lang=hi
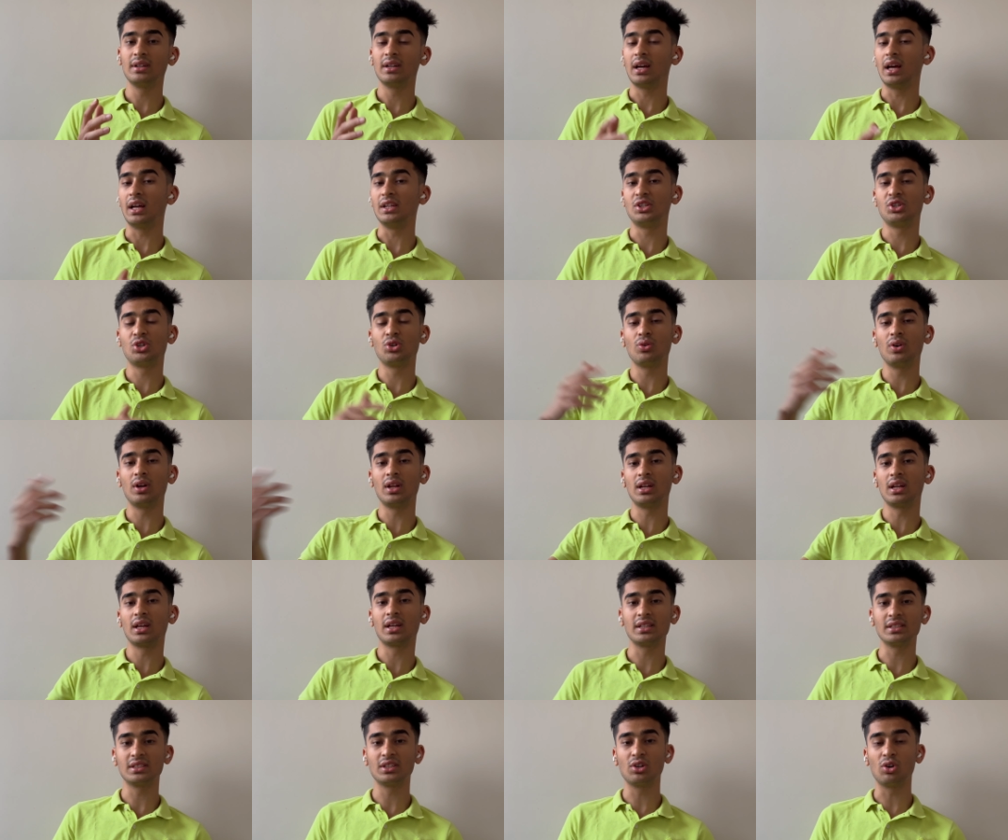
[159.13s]
एच ने
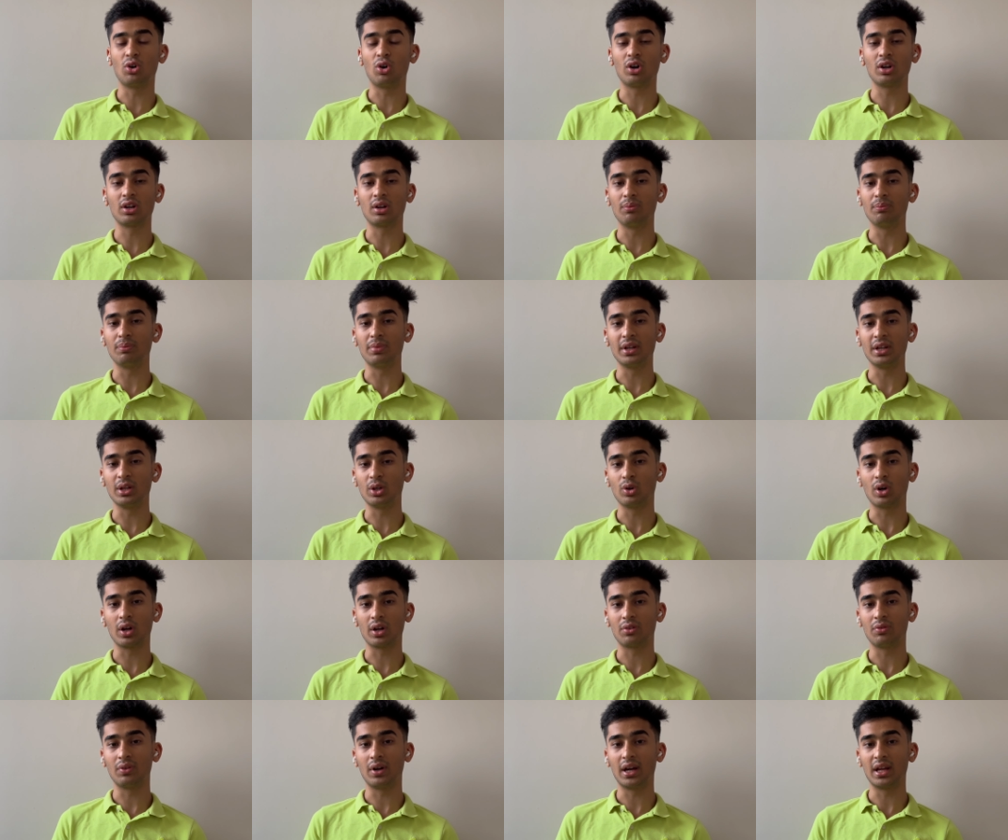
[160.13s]
किसी और कंपनी को
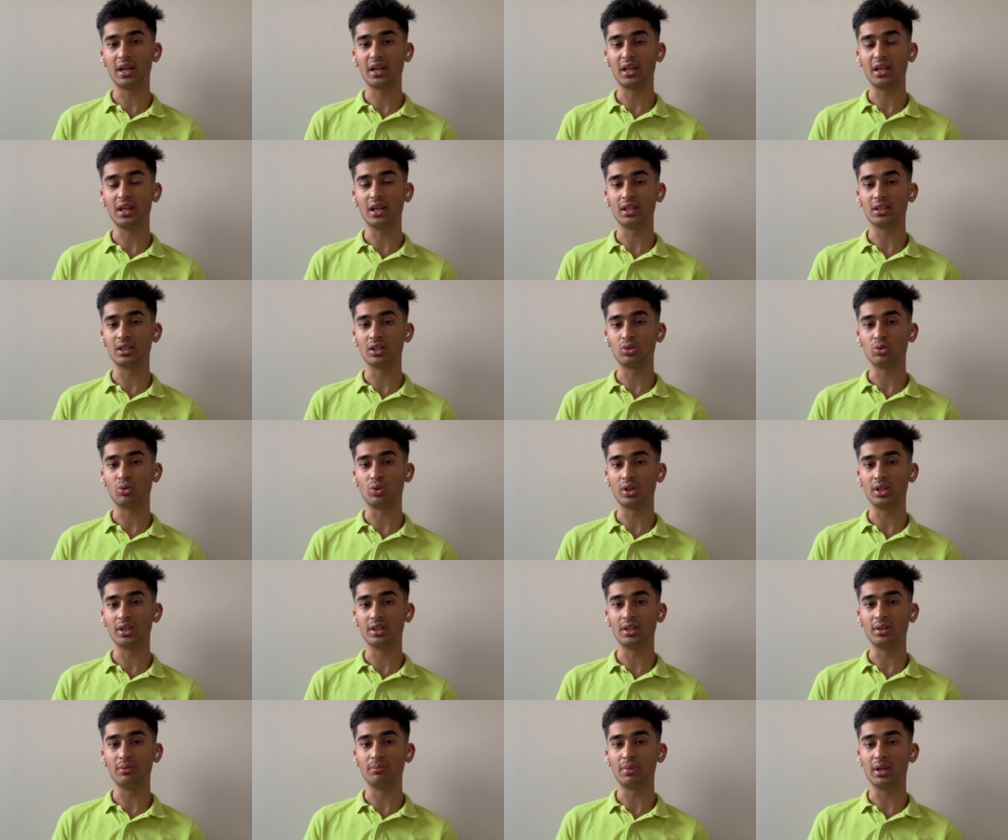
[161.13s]
एक्वायर किया था थोड़े
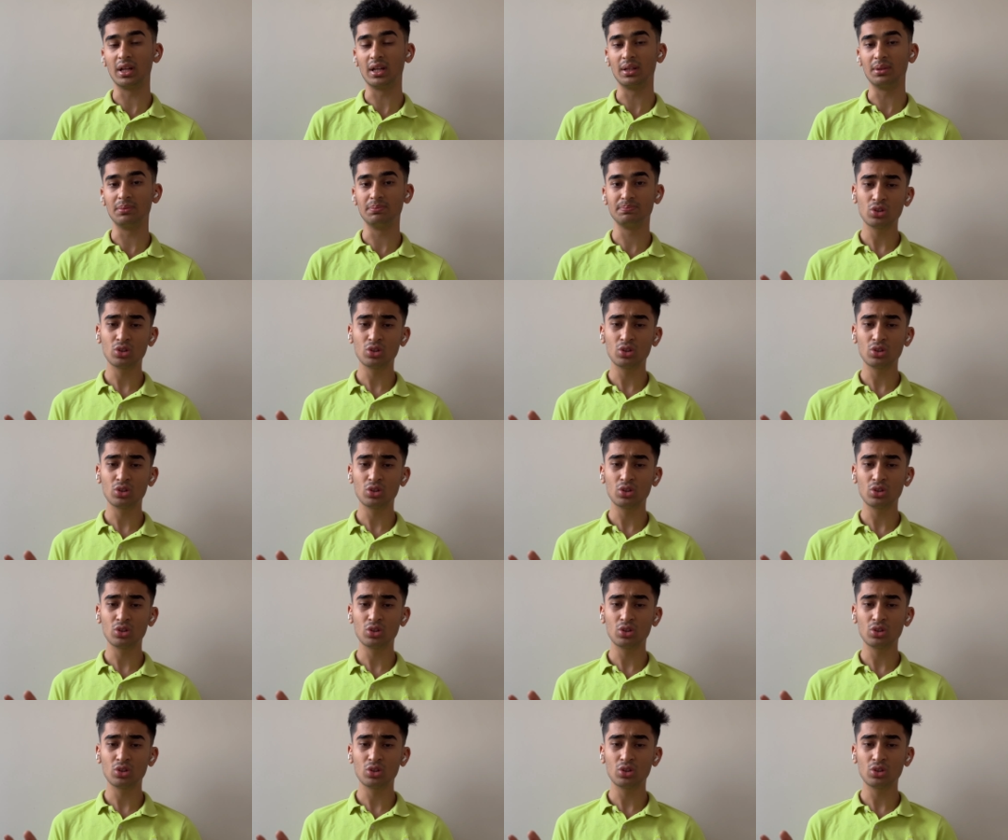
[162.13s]
दिन पहले